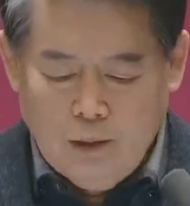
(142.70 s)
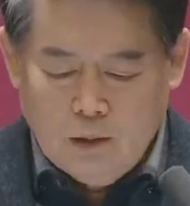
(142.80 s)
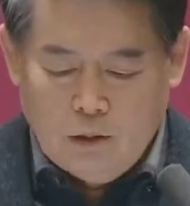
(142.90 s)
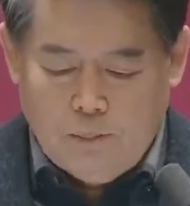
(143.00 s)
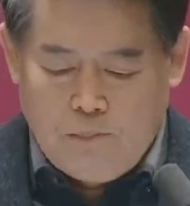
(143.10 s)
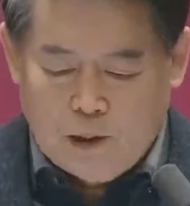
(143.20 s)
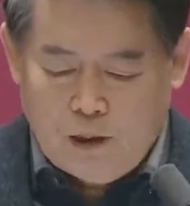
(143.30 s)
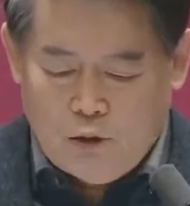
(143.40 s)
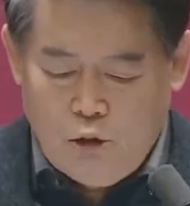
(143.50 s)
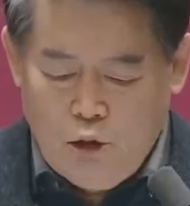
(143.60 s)
텃밭
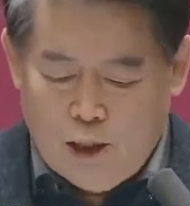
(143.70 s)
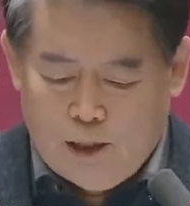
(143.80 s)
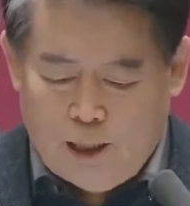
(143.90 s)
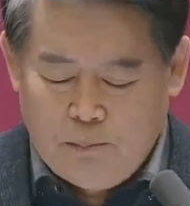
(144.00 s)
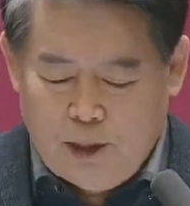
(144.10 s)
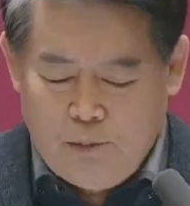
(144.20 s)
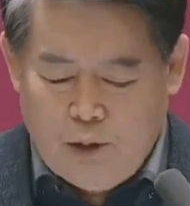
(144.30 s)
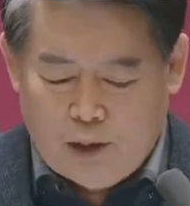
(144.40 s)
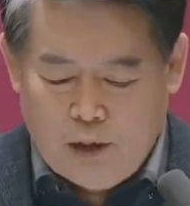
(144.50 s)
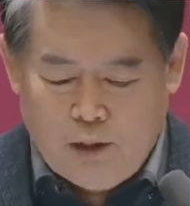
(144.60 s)
사수를 위한 짬짬이
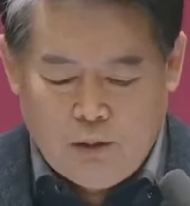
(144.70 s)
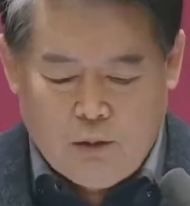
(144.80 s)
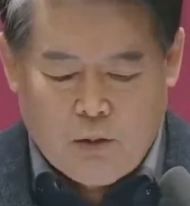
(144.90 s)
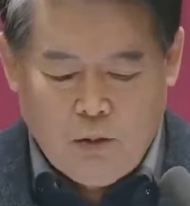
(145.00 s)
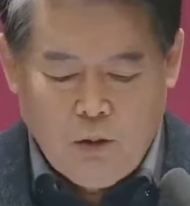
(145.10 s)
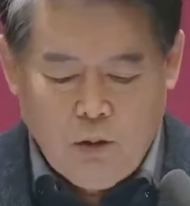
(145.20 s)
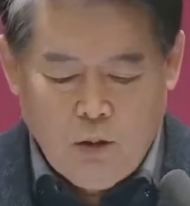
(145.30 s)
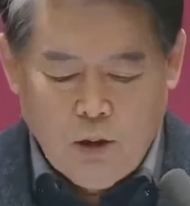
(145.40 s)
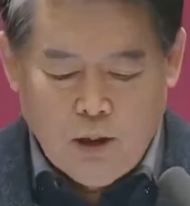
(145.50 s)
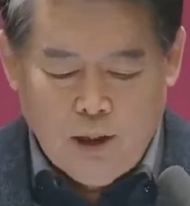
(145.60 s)
획정안으로
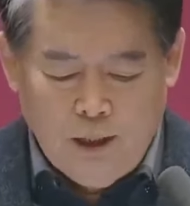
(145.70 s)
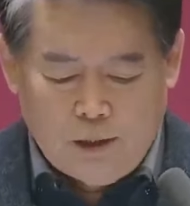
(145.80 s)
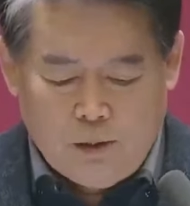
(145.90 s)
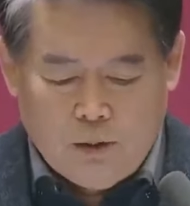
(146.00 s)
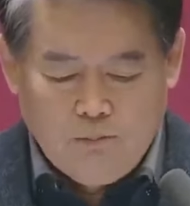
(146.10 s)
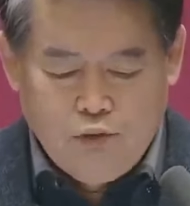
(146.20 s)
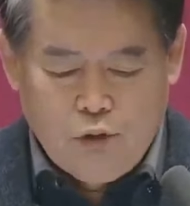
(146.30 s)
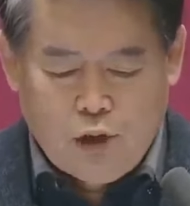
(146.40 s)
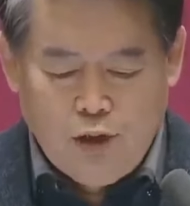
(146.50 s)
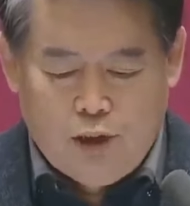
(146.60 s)
인해서
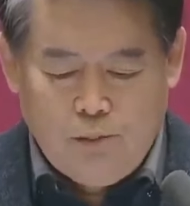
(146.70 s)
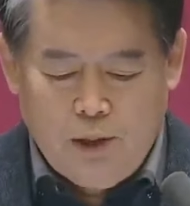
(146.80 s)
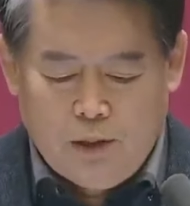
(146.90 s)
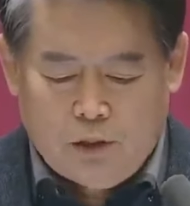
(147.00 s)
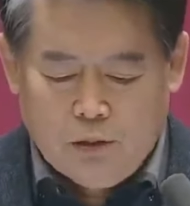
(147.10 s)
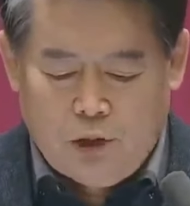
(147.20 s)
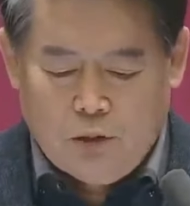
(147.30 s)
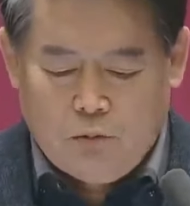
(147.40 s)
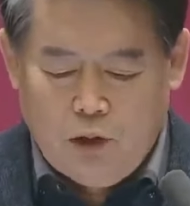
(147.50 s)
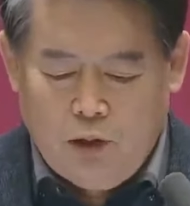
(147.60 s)
부천 시민의
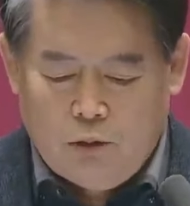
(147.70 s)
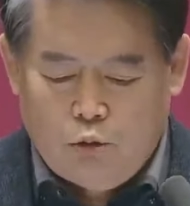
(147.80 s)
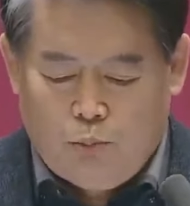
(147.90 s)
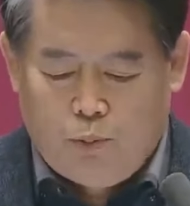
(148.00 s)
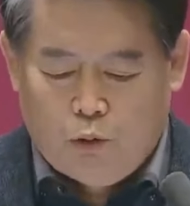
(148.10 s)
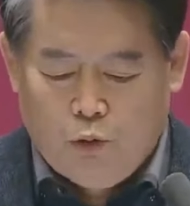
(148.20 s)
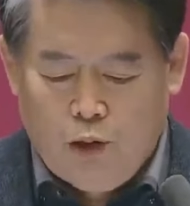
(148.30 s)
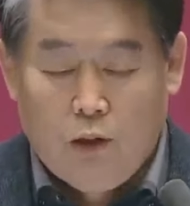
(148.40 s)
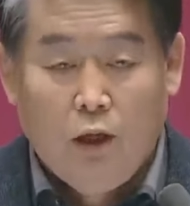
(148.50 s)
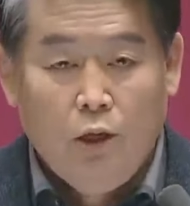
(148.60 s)
정치적 권리
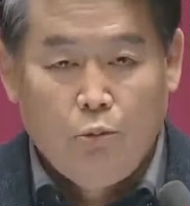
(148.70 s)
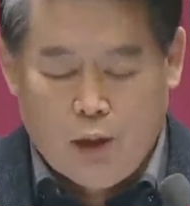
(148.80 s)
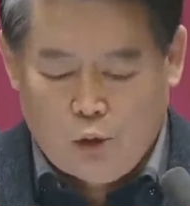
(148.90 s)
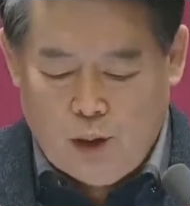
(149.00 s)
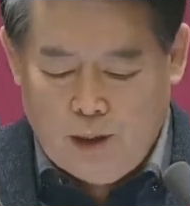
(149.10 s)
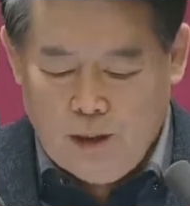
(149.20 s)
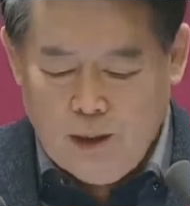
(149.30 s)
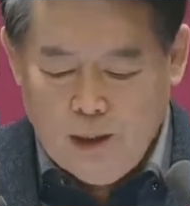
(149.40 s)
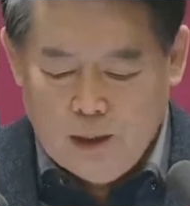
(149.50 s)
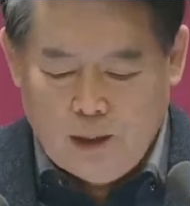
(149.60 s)
투표권을 훼손한
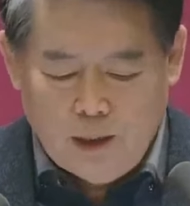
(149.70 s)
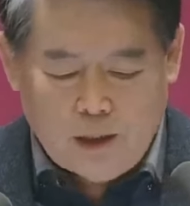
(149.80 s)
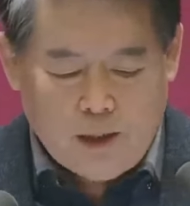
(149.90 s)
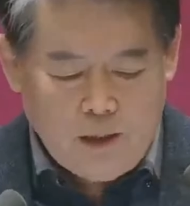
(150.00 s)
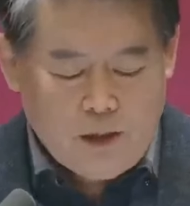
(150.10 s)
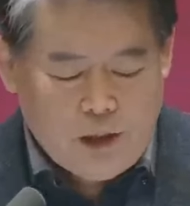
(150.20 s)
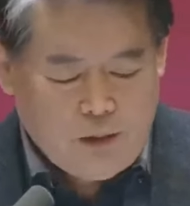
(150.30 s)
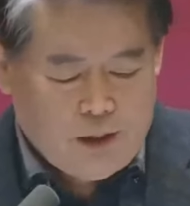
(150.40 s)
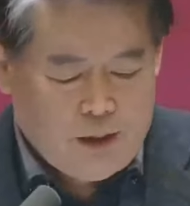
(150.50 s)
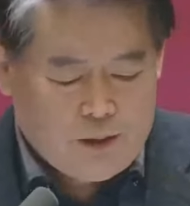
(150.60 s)
대가를
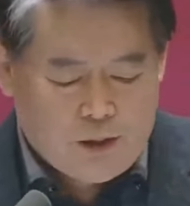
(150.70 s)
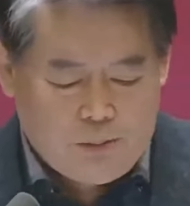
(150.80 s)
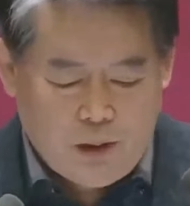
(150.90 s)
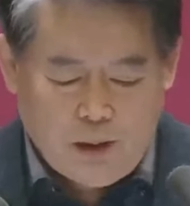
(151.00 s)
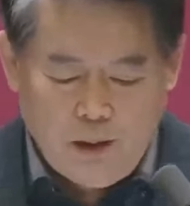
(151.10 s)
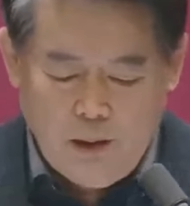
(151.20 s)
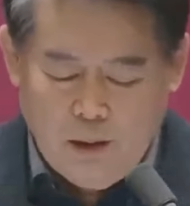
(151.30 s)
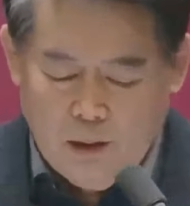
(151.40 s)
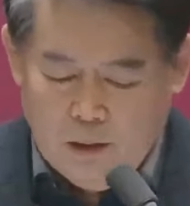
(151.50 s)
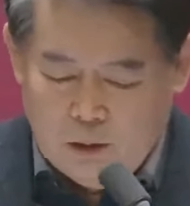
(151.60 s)
치르게 될 것입니다.
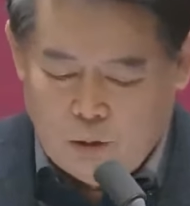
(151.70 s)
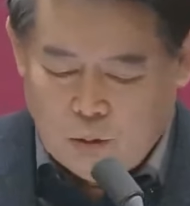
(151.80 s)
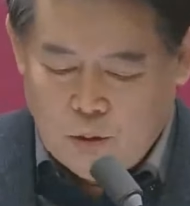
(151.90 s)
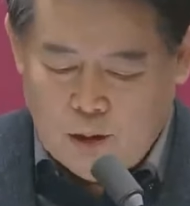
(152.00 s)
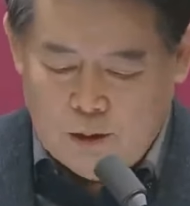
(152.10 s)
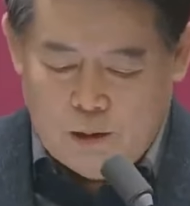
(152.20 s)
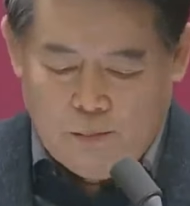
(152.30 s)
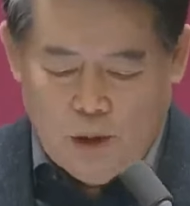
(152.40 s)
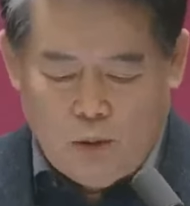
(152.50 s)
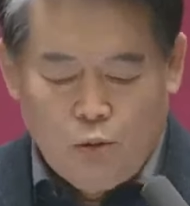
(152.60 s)
존경하는
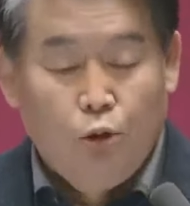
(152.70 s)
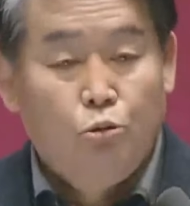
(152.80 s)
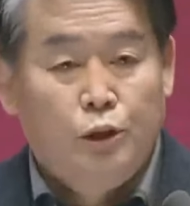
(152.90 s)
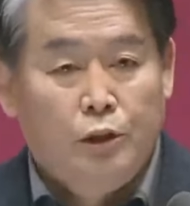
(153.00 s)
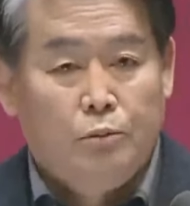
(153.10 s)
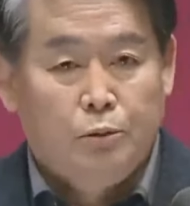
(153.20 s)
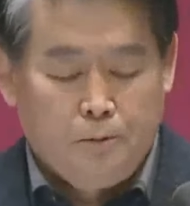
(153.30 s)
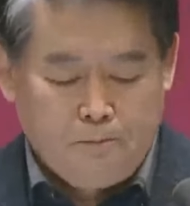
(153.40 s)
선배 동료 의원 여러분,